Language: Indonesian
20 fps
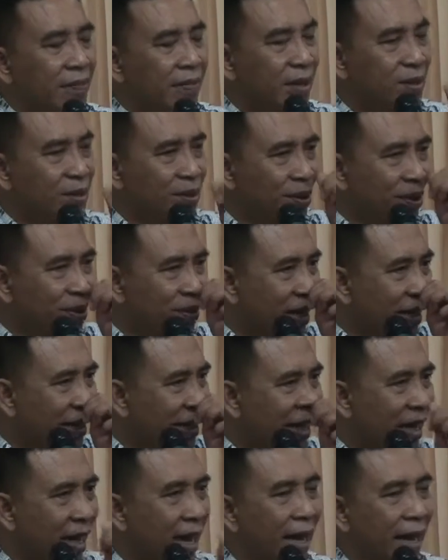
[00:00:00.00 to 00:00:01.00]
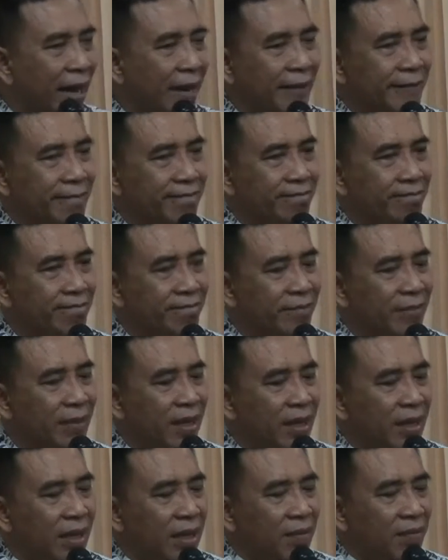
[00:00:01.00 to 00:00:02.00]
bersyukur dalam tiga hal
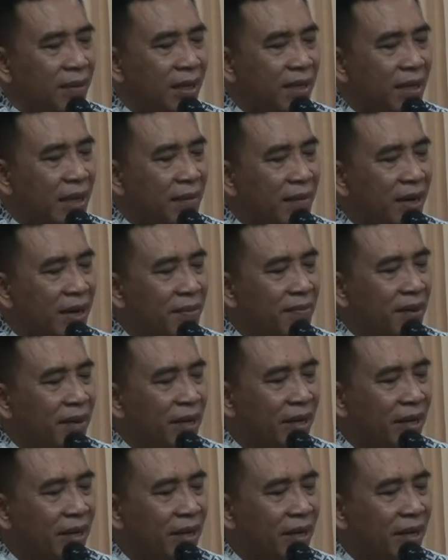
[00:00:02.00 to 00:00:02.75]
pertama